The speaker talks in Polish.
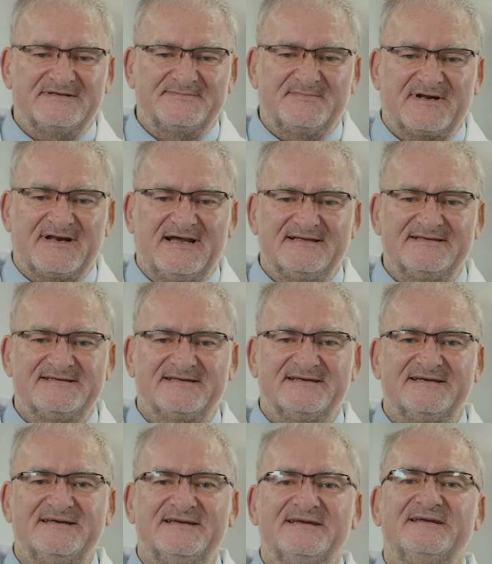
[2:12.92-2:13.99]
z
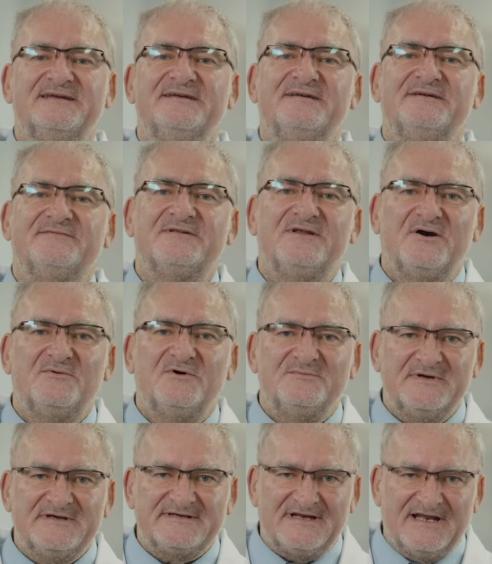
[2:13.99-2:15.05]
pracy i w domu
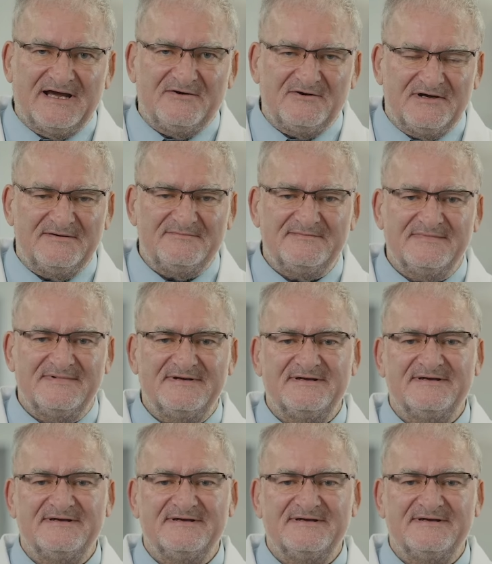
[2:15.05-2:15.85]
myślałem,